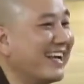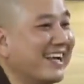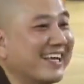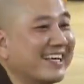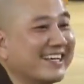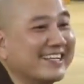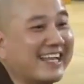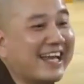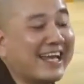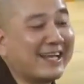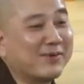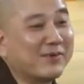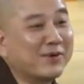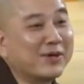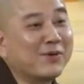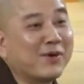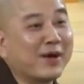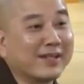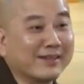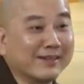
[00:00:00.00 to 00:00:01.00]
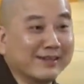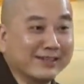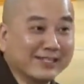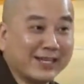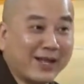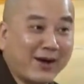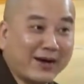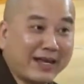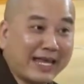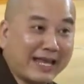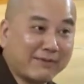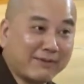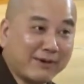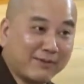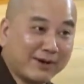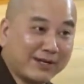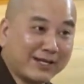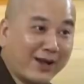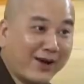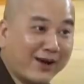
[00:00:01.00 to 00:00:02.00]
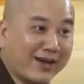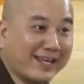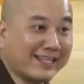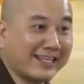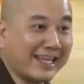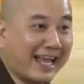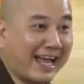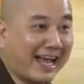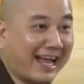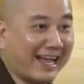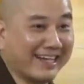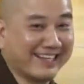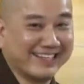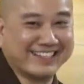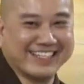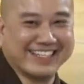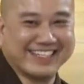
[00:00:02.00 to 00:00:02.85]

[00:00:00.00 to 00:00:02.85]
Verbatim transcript: Hôm nay quý hòa thượng nói, em không có nói à nha.